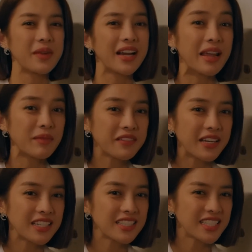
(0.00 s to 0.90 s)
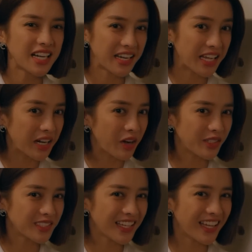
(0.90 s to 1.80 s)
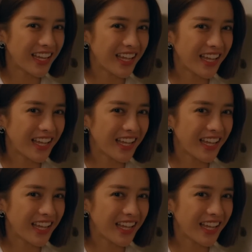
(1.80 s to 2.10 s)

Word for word: Mặc đẹp như vậy, chắc lại đi hẹn hò chứ gì.